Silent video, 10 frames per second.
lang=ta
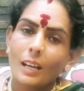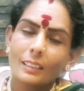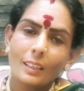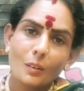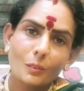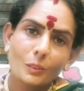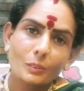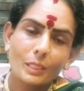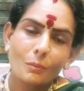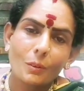ஆனால்
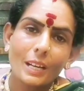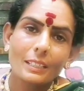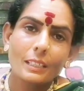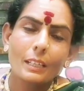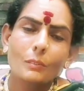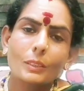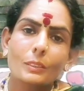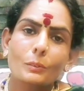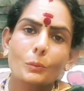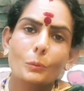அவங்களுடைய வாழ்க்கை
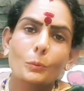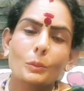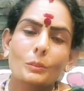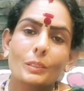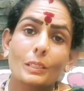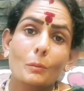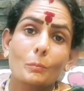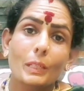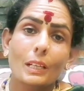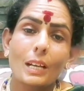வந்து ஒவ்வொரு வீட்டு
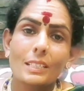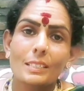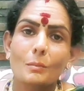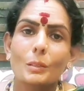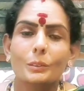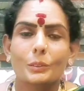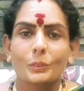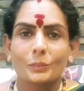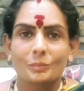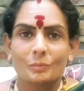பிரகாசமாக
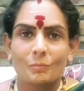இருக்கும்